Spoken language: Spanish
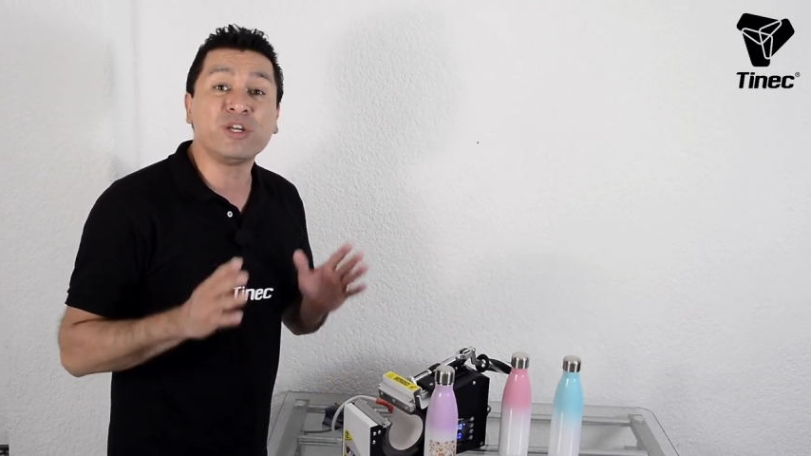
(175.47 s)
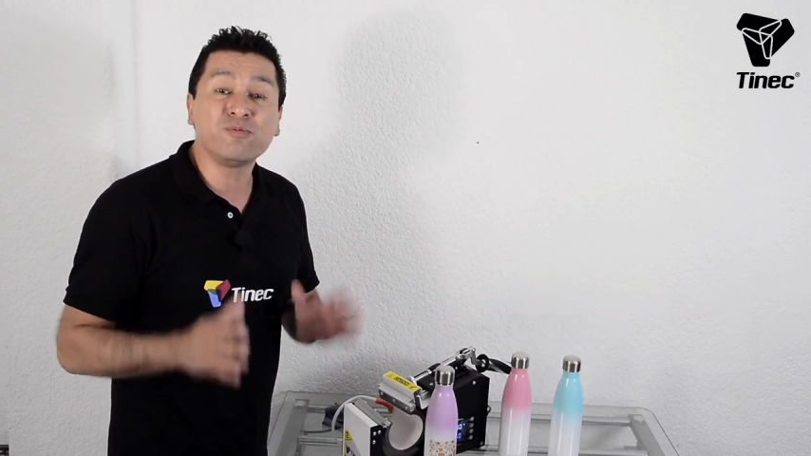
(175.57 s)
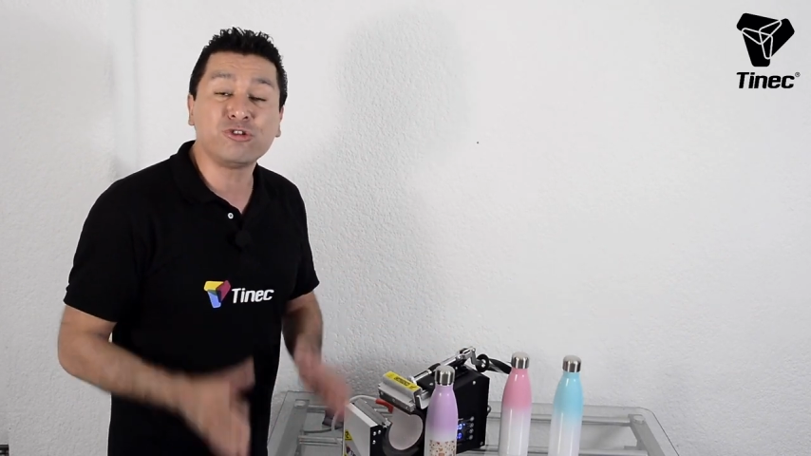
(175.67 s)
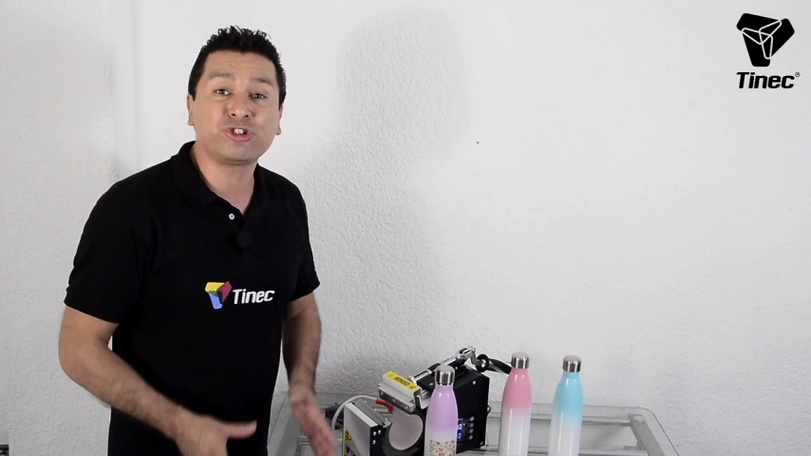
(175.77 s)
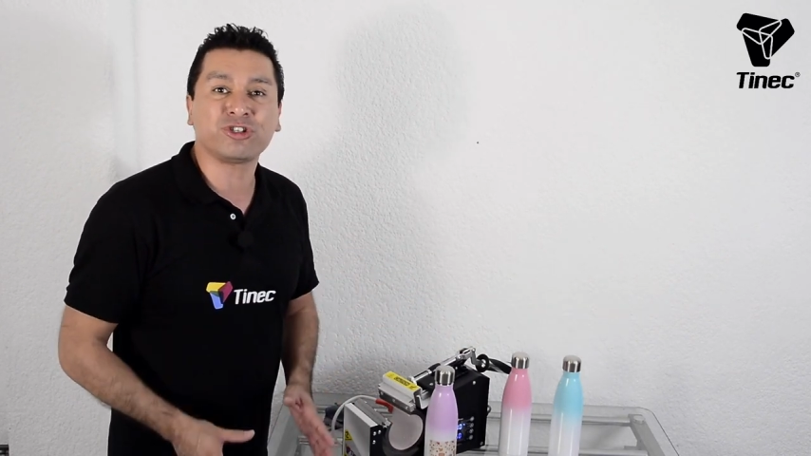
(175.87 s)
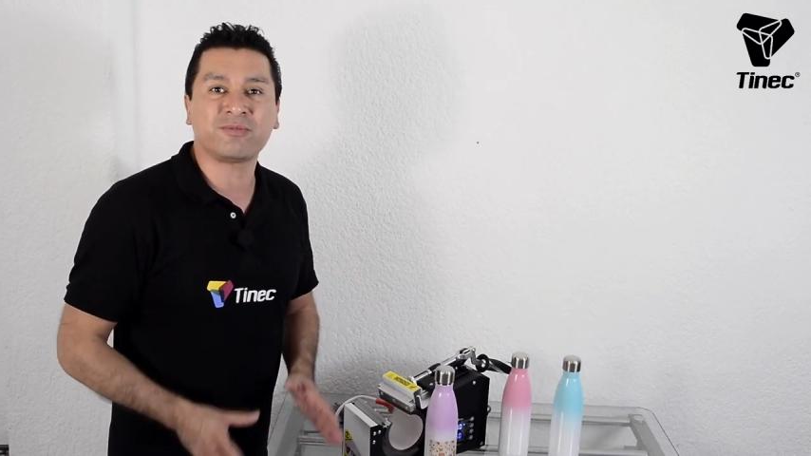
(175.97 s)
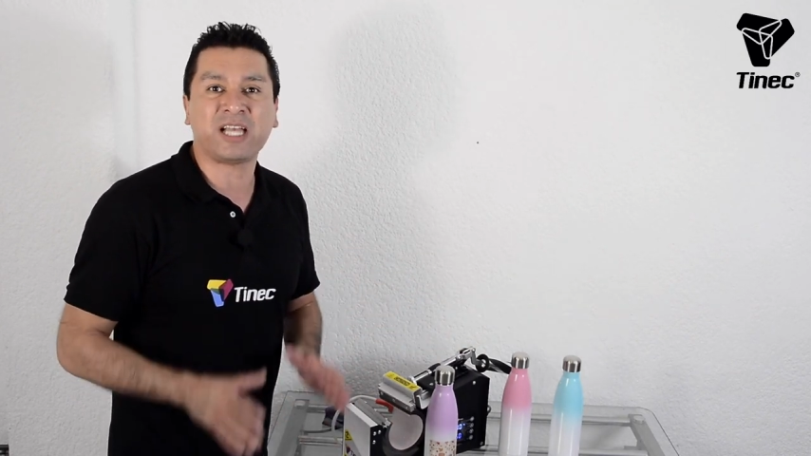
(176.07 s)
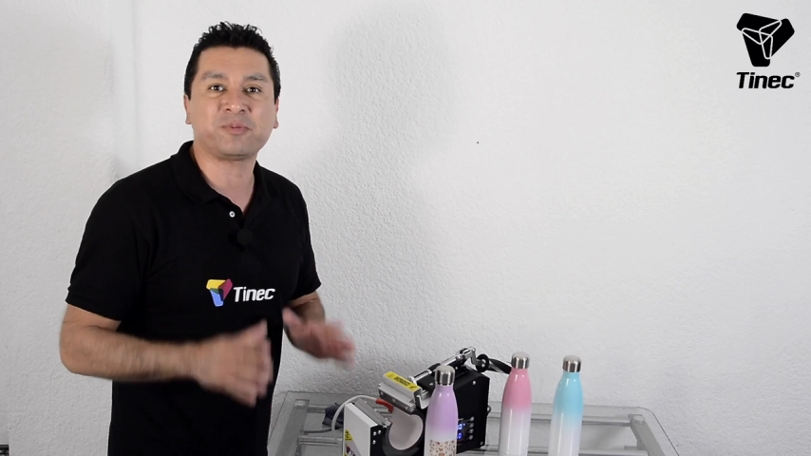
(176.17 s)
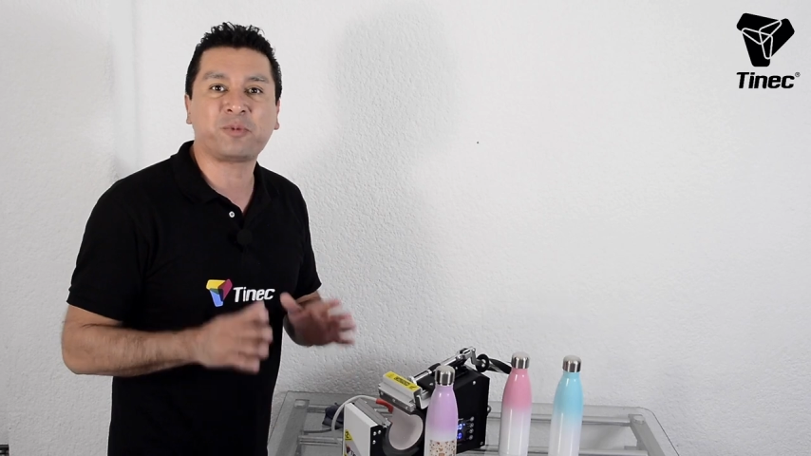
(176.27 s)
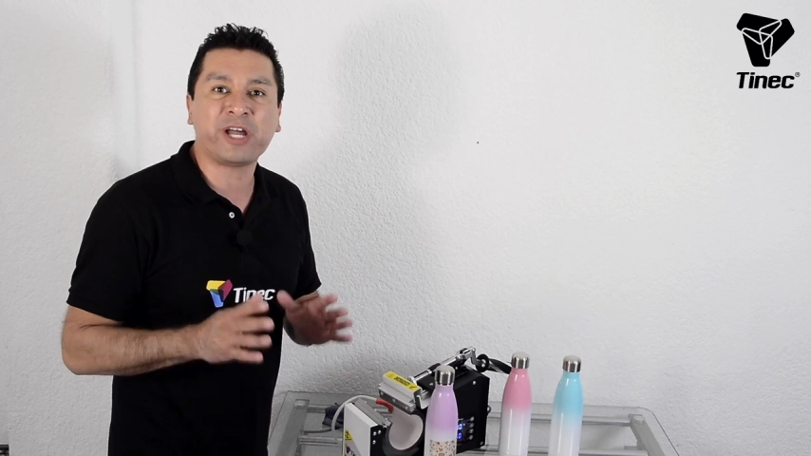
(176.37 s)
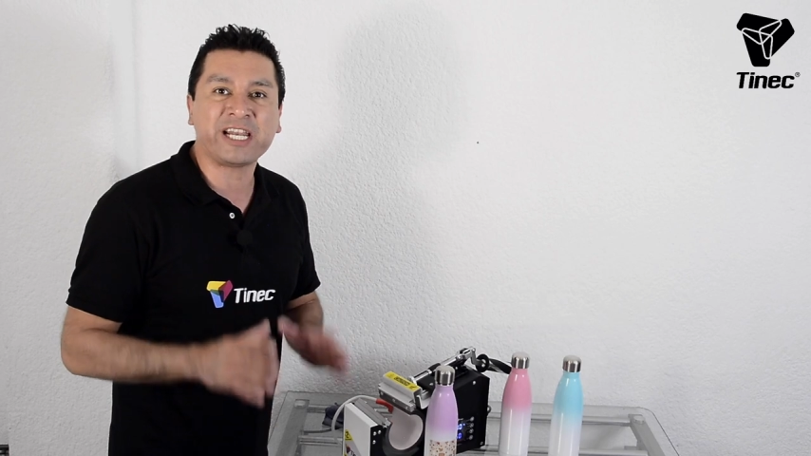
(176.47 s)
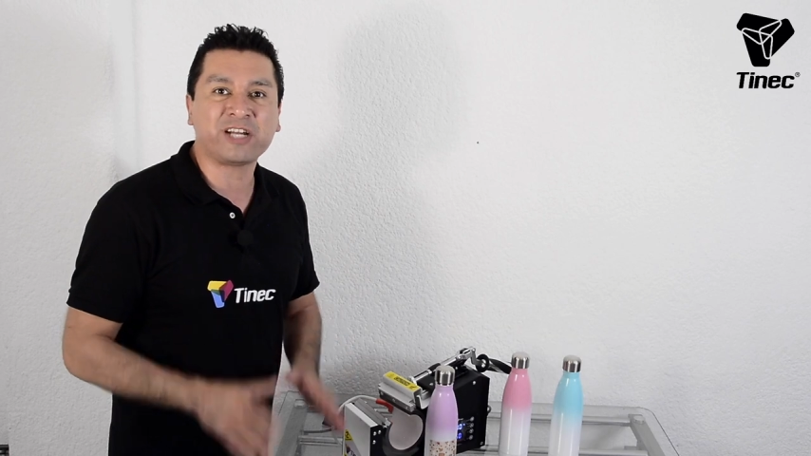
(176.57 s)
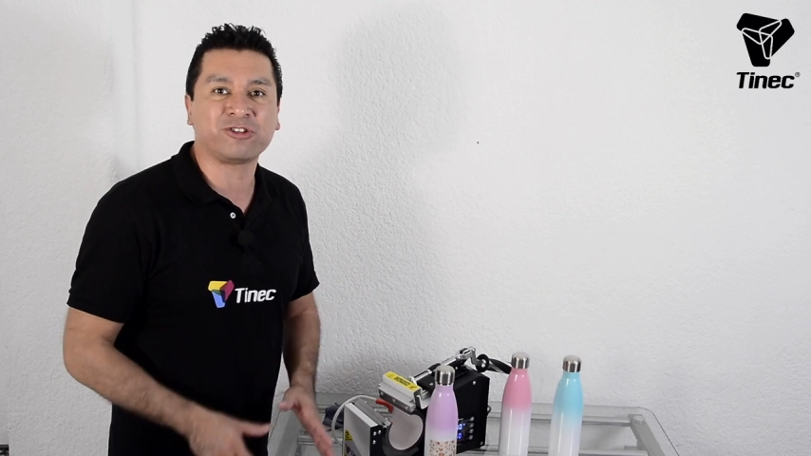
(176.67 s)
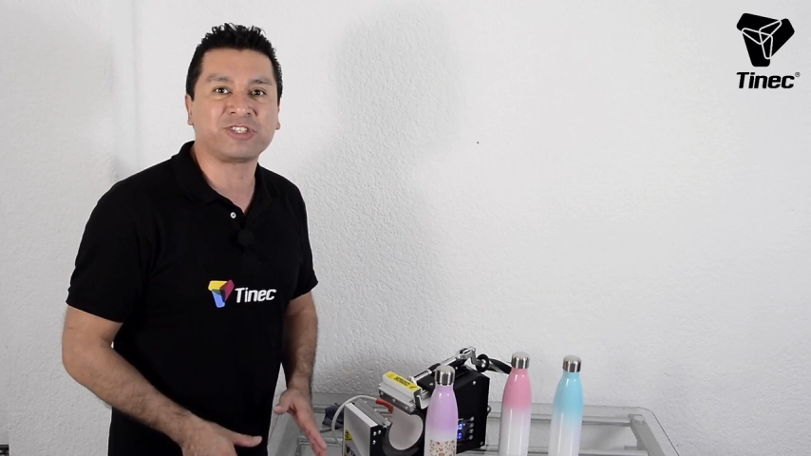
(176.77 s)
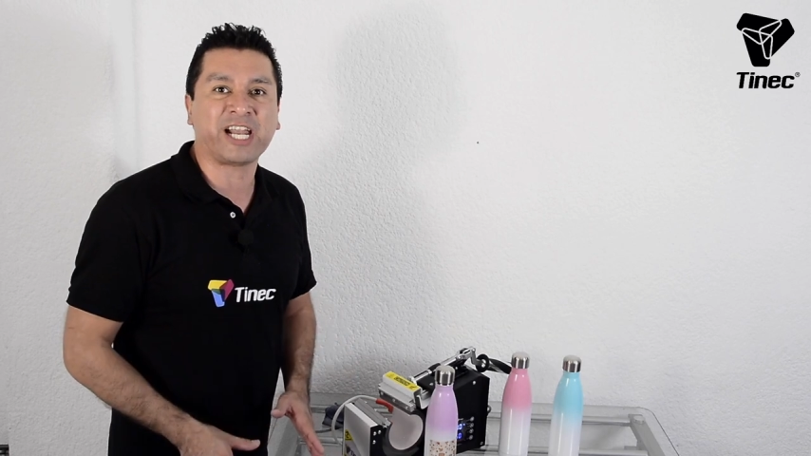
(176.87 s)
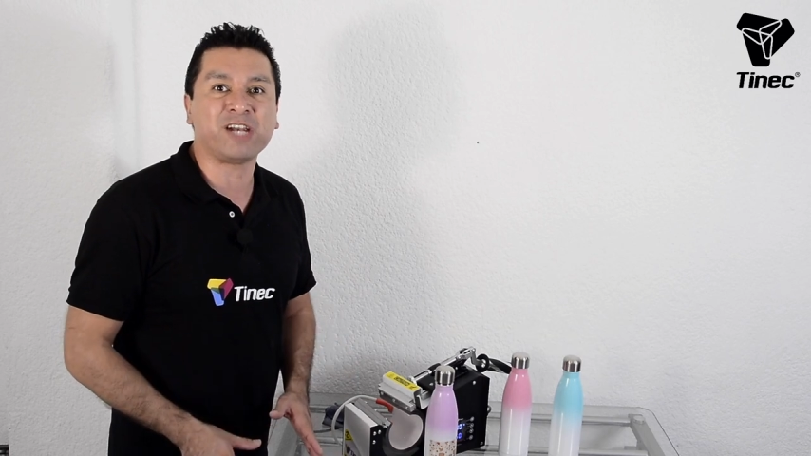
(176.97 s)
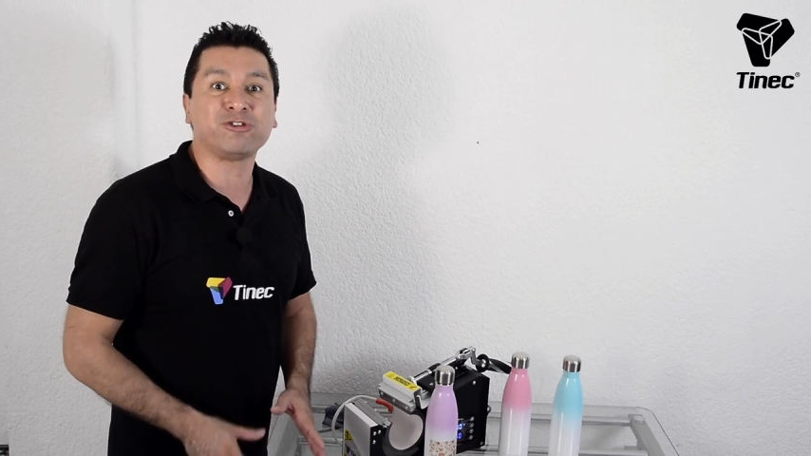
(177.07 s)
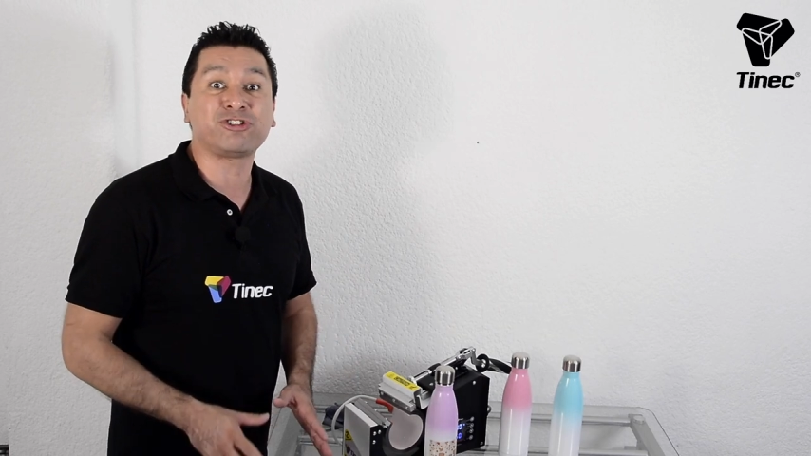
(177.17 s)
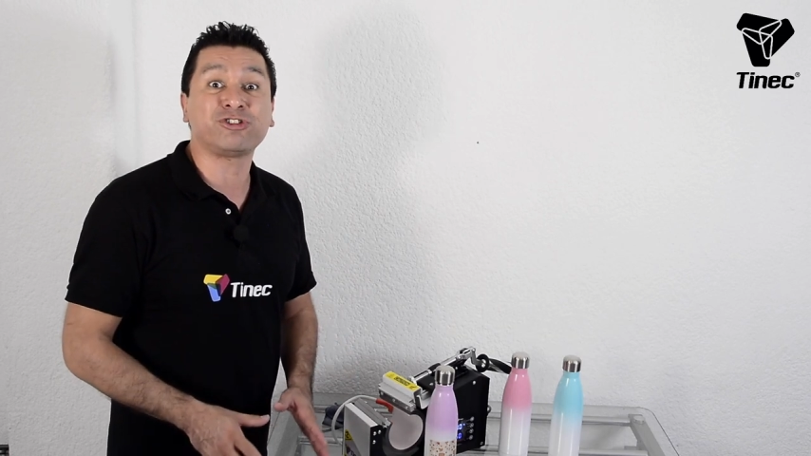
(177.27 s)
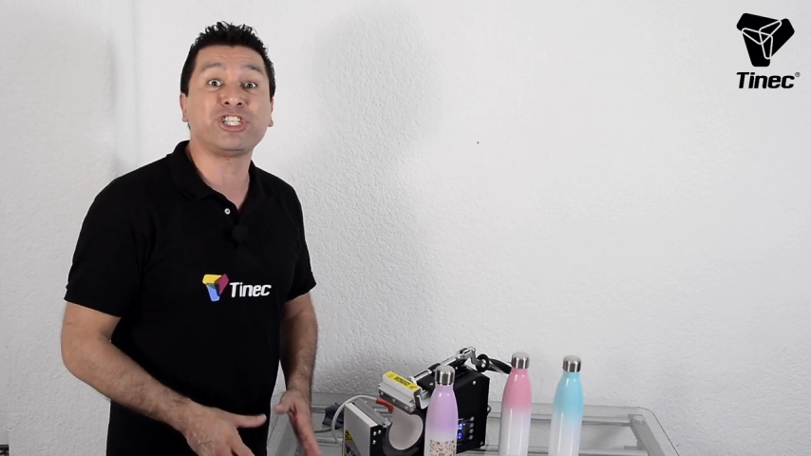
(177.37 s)
y muchos más pueden encontrar en
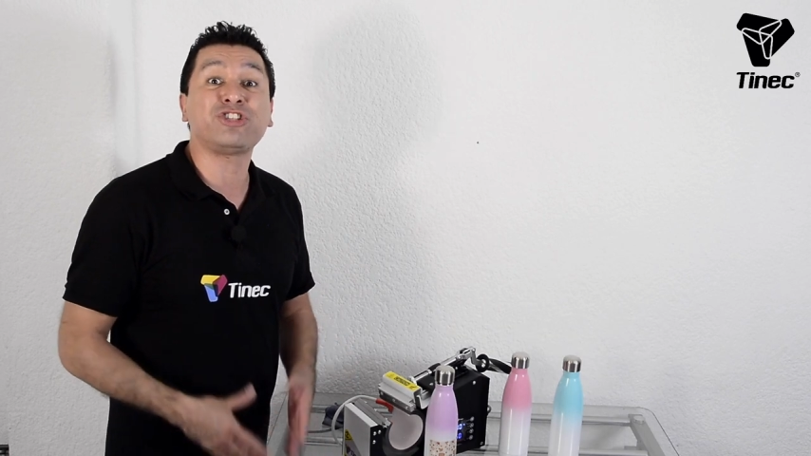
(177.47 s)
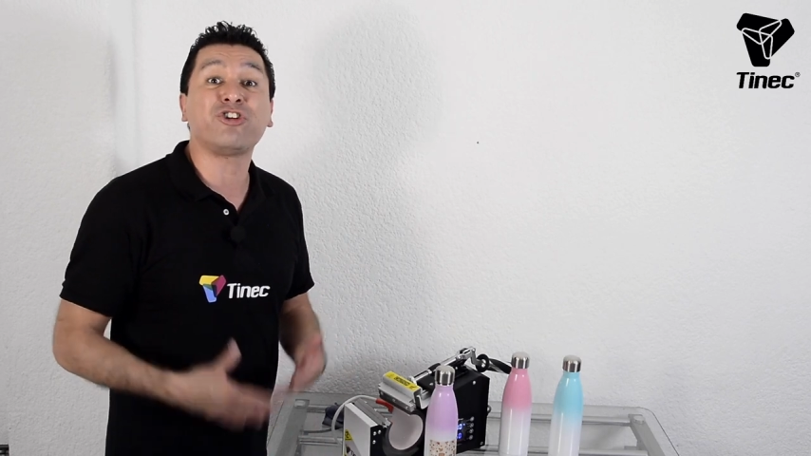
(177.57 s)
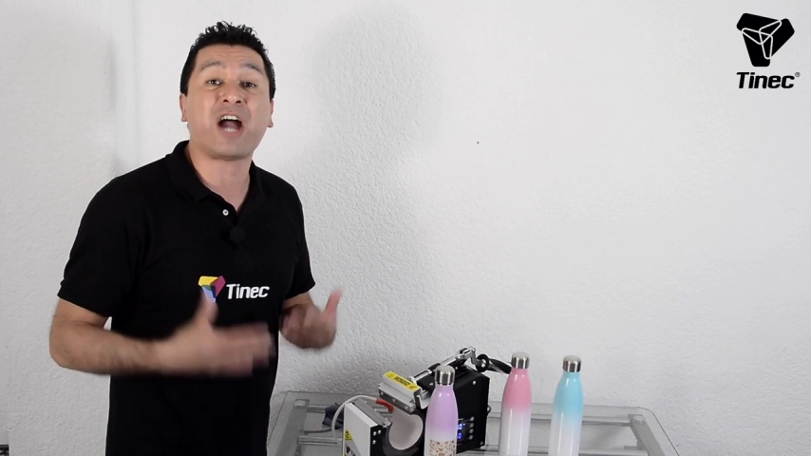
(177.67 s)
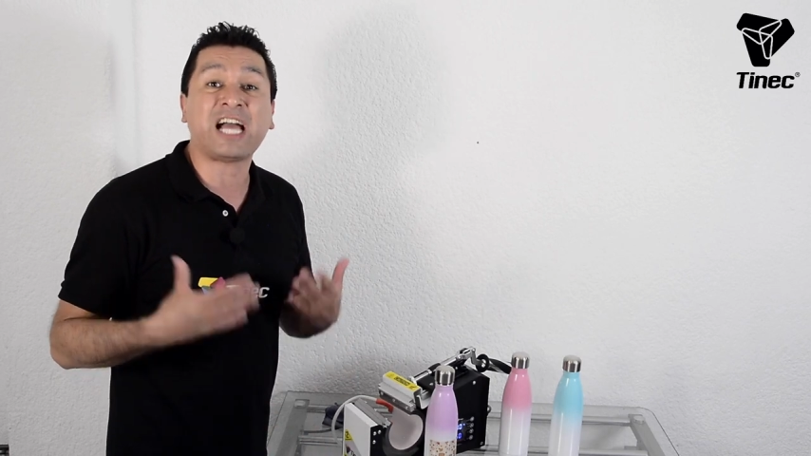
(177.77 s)
nuestro sitio,